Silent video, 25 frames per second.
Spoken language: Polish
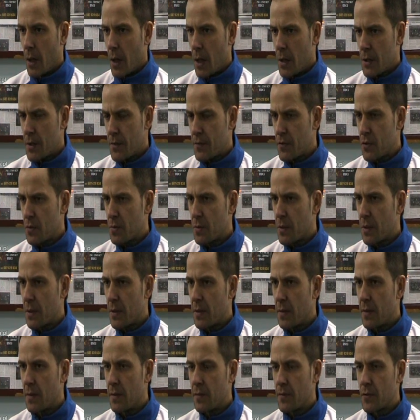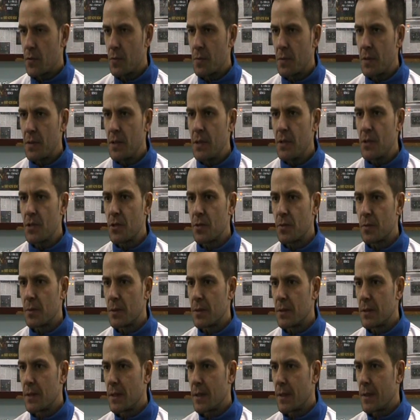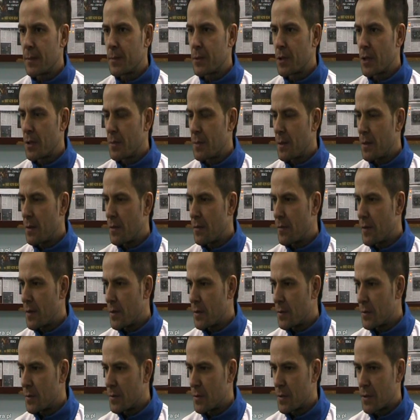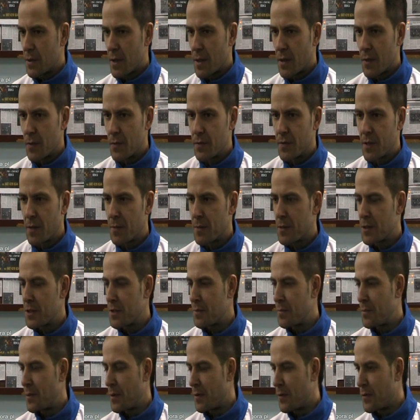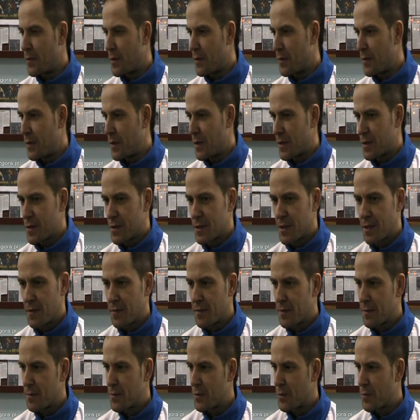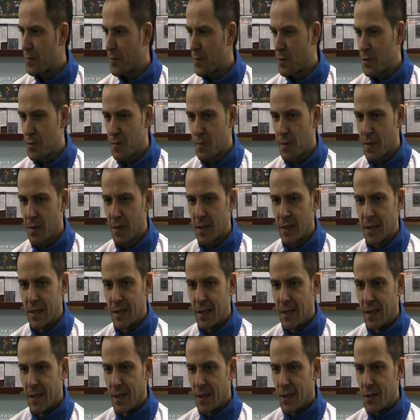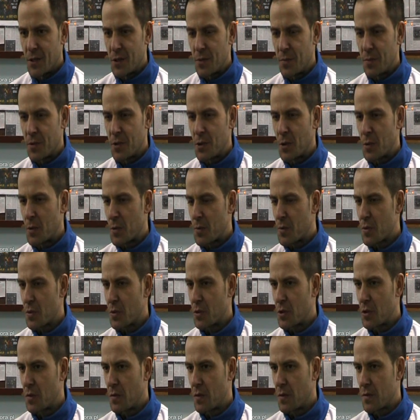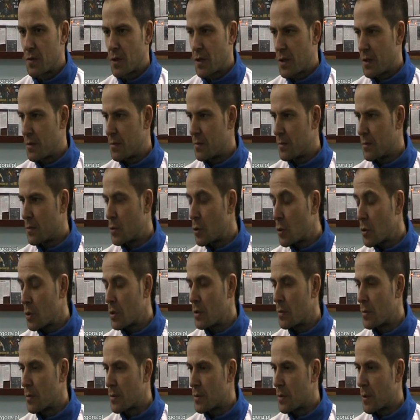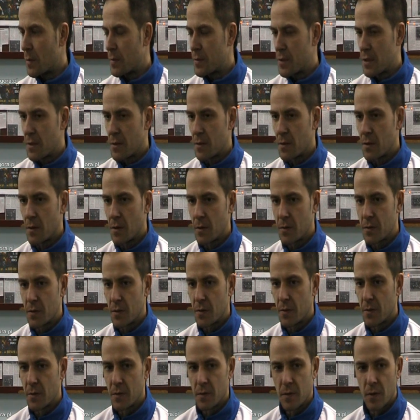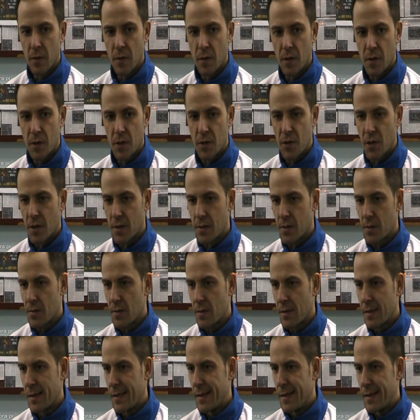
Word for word: Czyli w sumie, w sumie niczym. Ja przerabiałem wielu trenerów. Sam jestem po AWF-ie, także sam wiem, co potrzeba, żeby się dobrze przygotować w takim krótkim e, e, okresie czasu.